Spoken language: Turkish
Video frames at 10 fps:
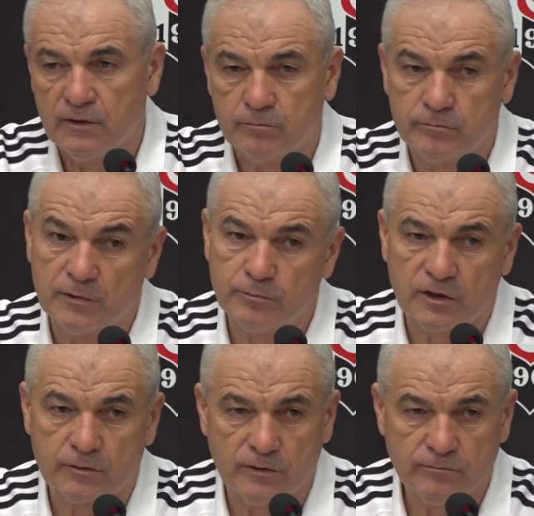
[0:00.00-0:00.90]
ben
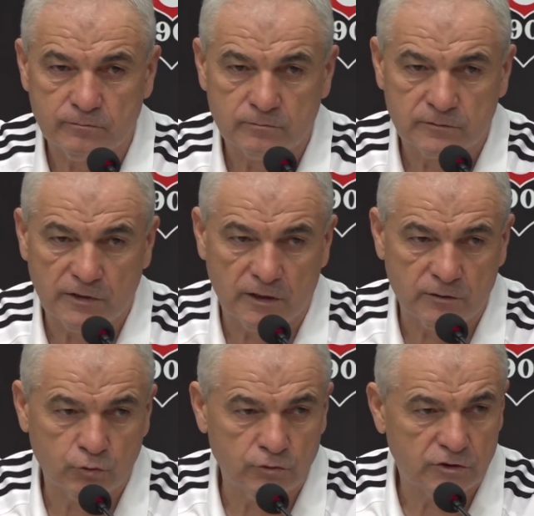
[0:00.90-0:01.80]
bakmam. Yani
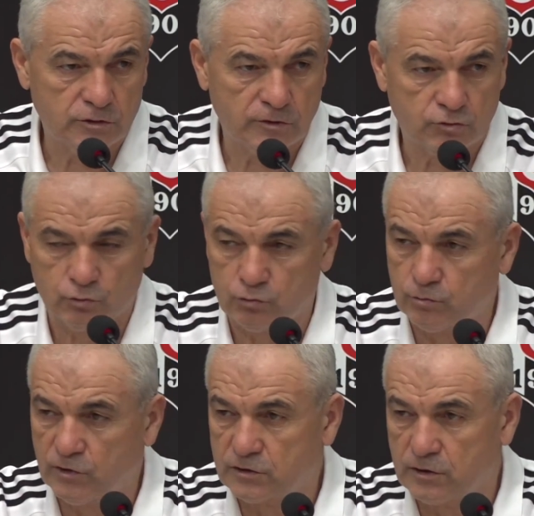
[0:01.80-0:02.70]
bu iki maç olur,
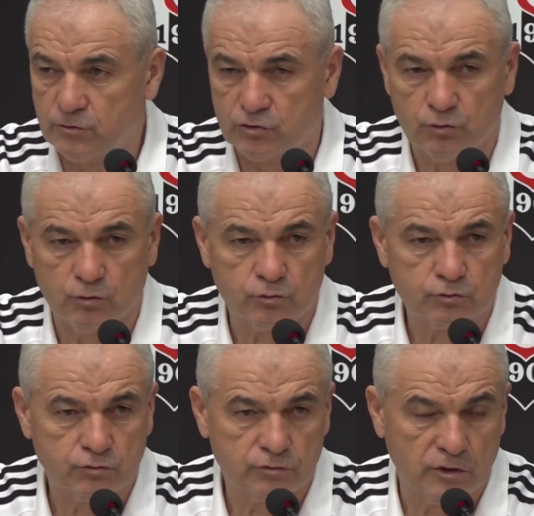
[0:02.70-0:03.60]
başka bir şey olur.
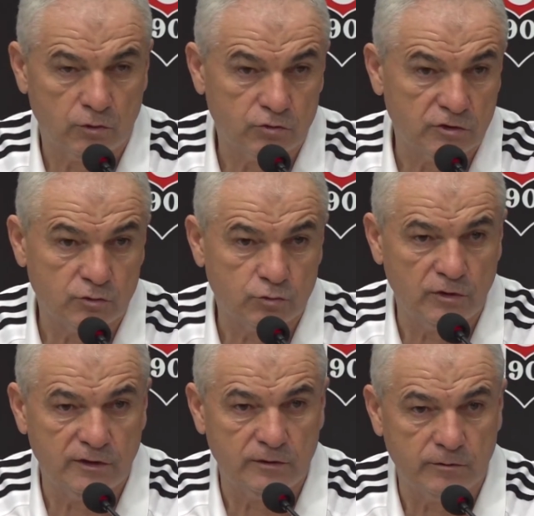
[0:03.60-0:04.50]
Daha önce de
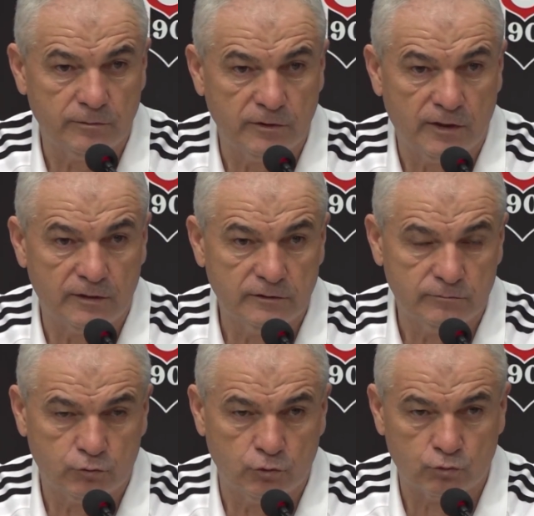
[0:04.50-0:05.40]
söylediğim gibi yani
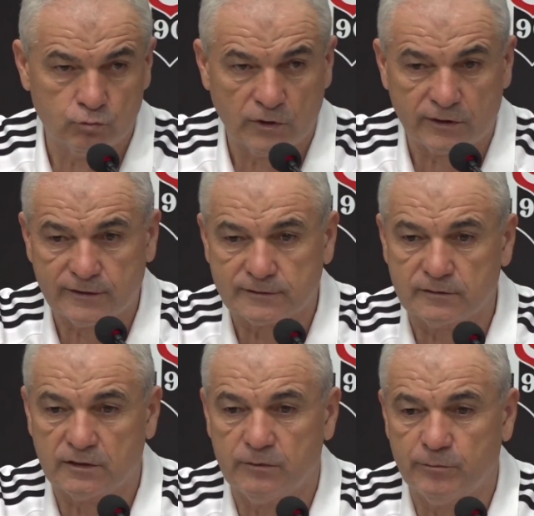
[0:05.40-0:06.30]
sözümün
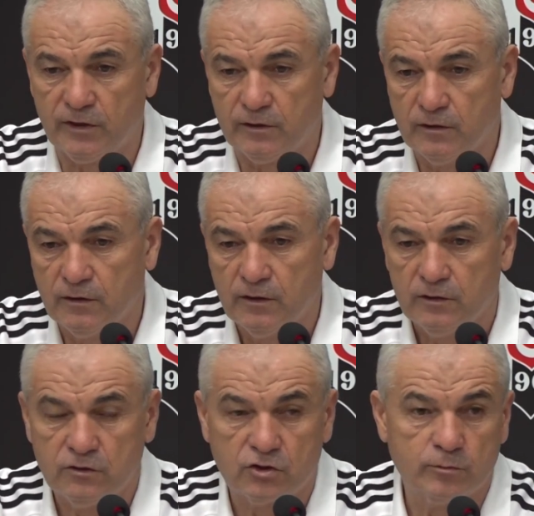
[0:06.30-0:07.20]
arkasındayım ben.
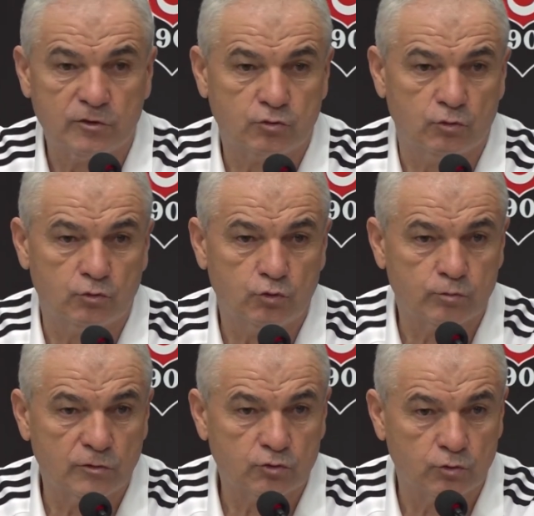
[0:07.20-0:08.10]
İki maç olur, üç
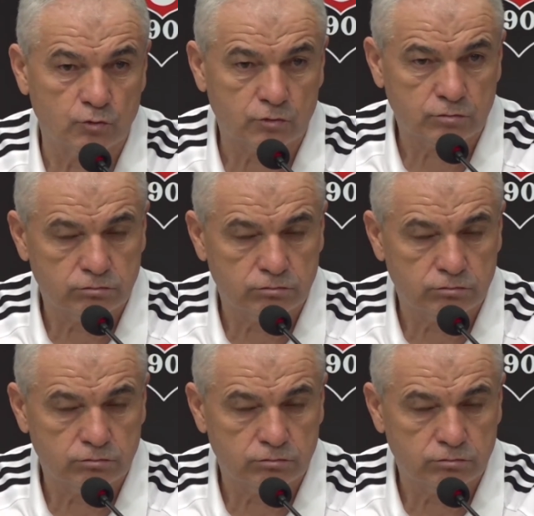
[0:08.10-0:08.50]
maç olur.